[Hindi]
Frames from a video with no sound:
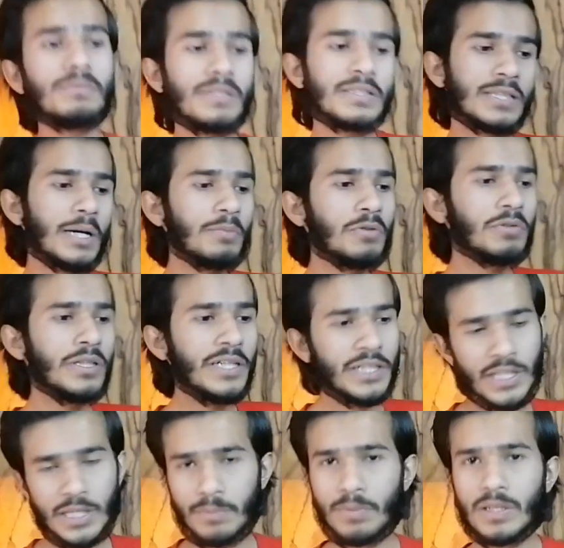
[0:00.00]
चीज़ मेरे सामने होता है
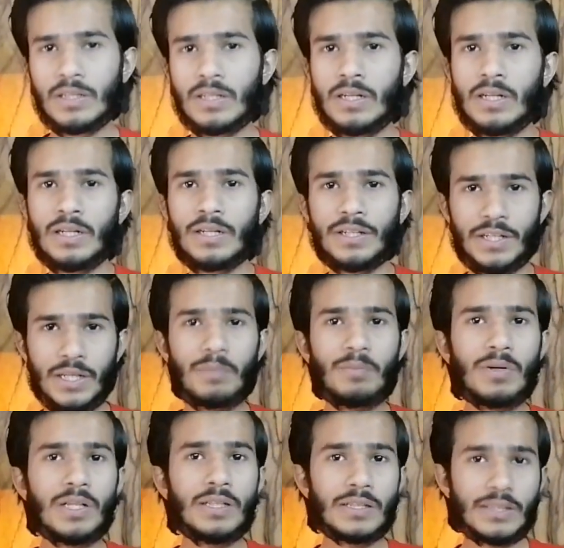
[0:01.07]
टेबल
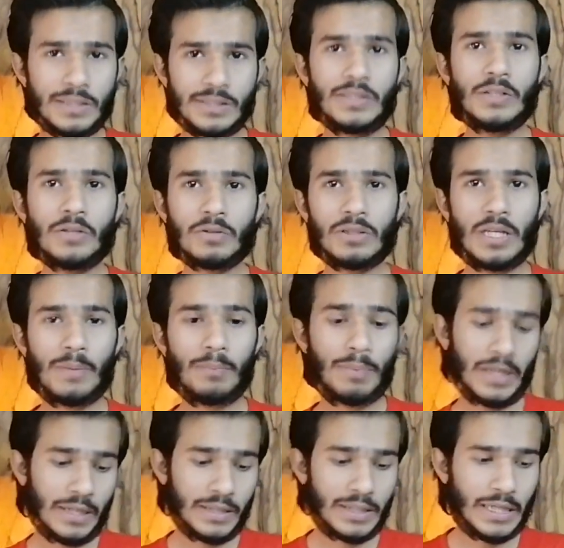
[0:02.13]
टेबल किस लिए होता है
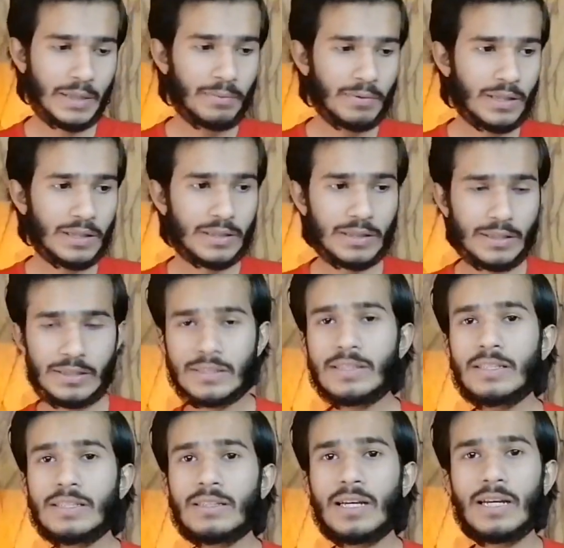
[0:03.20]
पहले टेबल
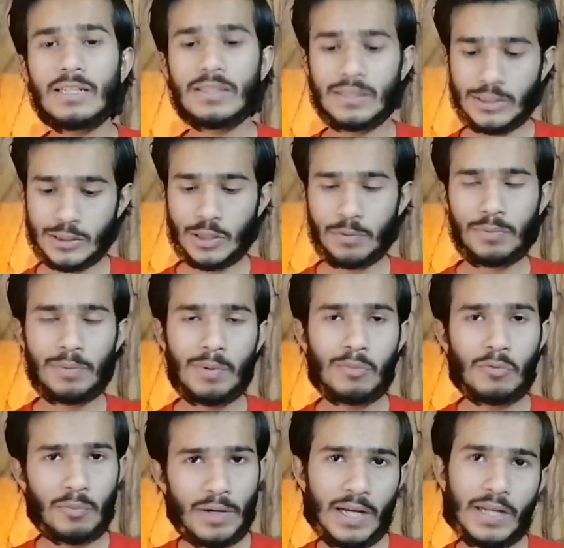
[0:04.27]
इसलिए था जिसके ऊपर
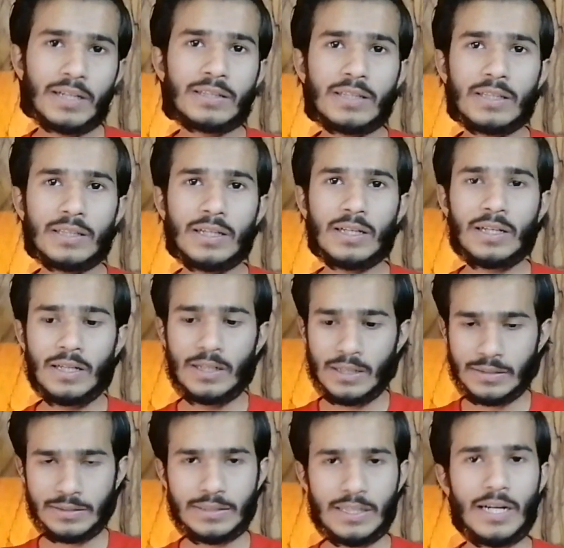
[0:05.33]
मैं मोबाइल रखता था
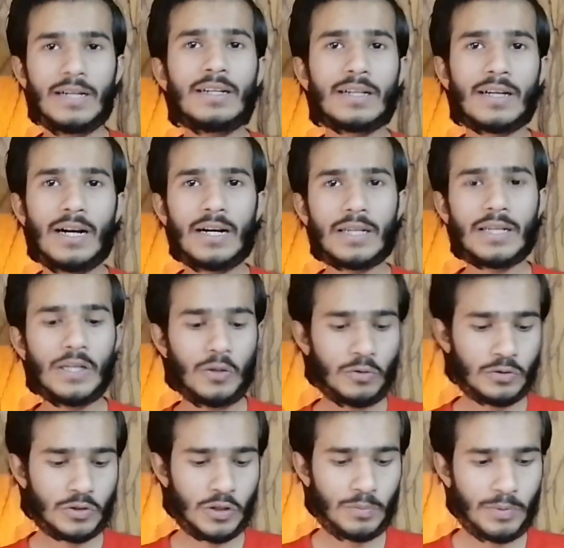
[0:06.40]
स्टैंड लगा के
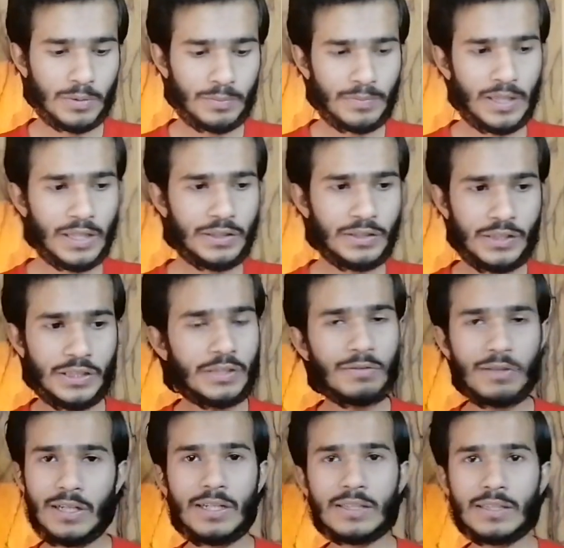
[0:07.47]
उसके ऊपर मैं
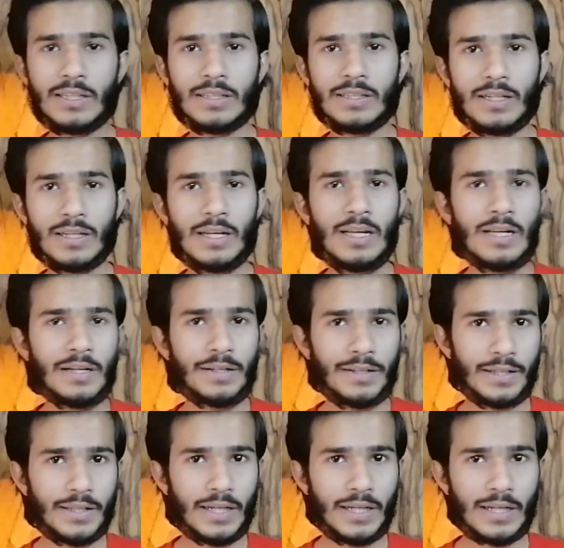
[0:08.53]
चीज़ें वगैरह रखता था
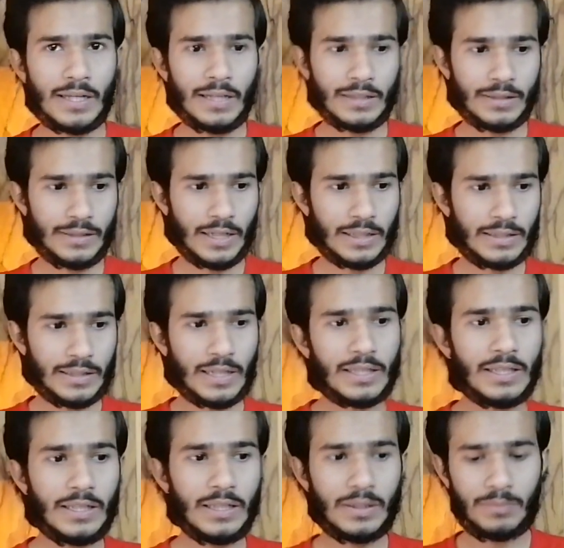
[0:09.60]
ठीक है
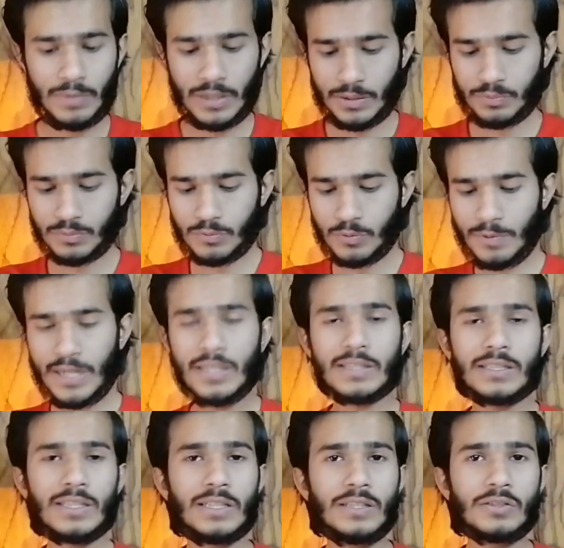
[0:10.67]
ताकि मैं मोबाइल
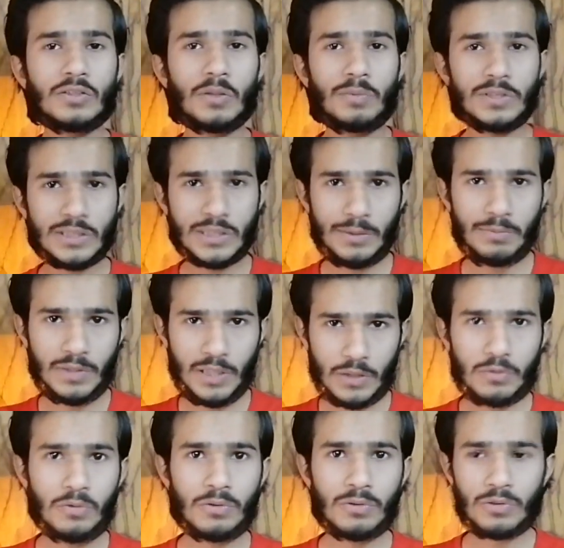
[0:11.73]
रखता है जिसके ऊपर स्क्रिप्ट
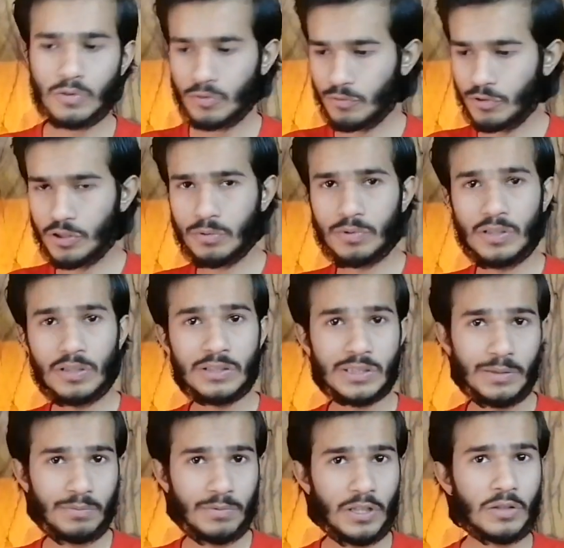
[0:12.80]
देखूँ और वीडियो बनाऊँ
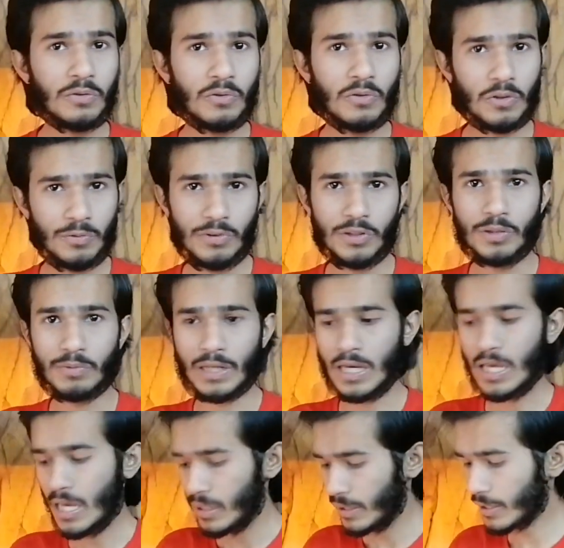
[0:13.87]
स्क्रिप्ट देखूं और वीडियो
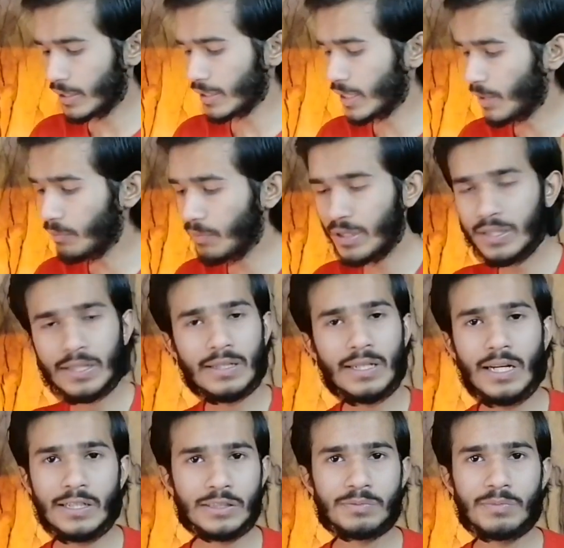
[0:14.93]
बनाऊँ लेकिन अब मैं रिंग
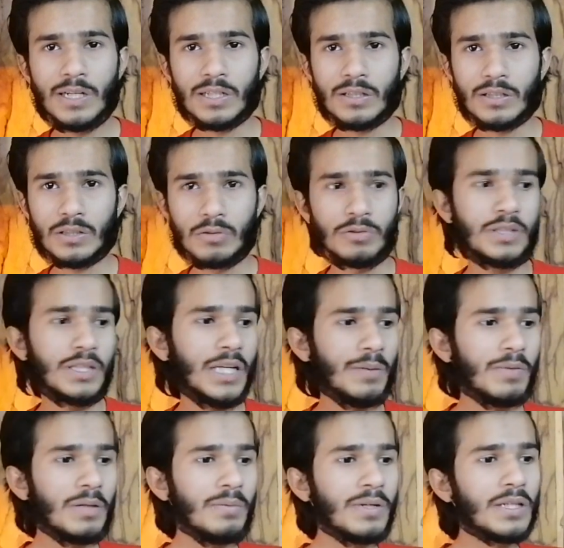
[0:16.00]
लाइट इस्तेमाल करता हूँ
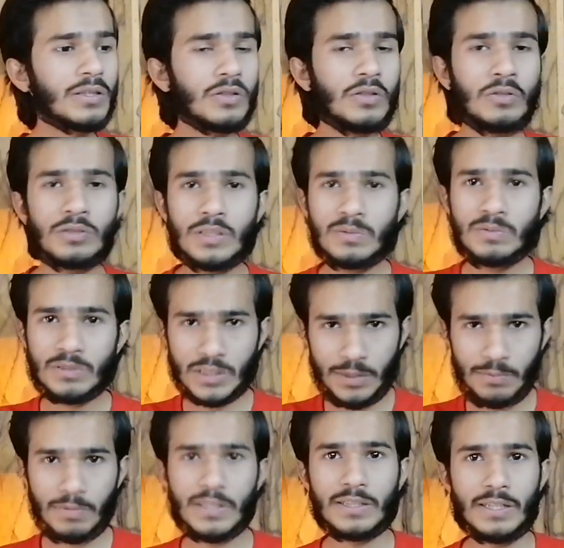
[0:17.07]
टेबल में रखता हूँ सिर्फ
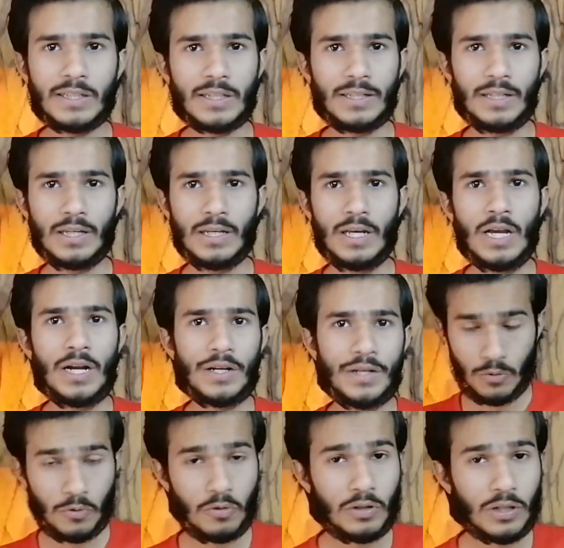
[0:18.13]
स्क्रिप्ट लिखने के लिए
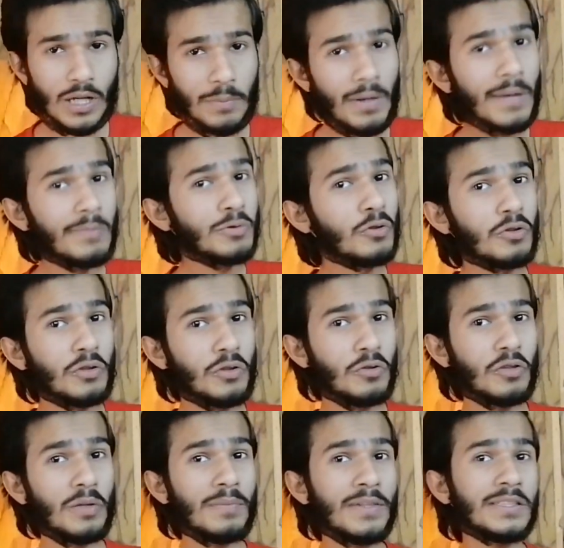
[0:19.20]
और अब आप सोच रहे
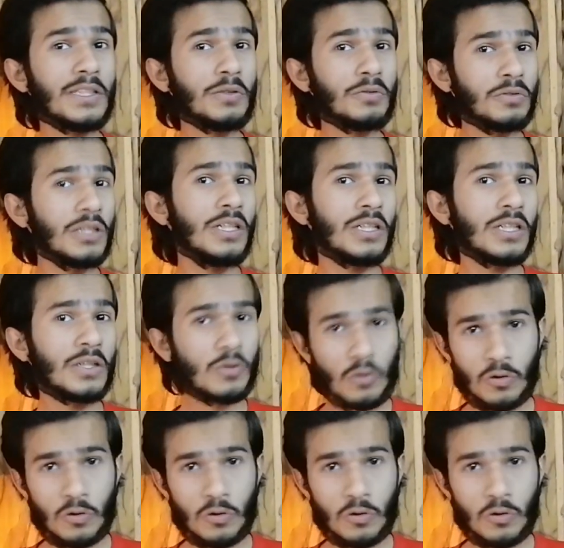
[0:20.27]
हो कि मेरे साथ दूसरा लड़का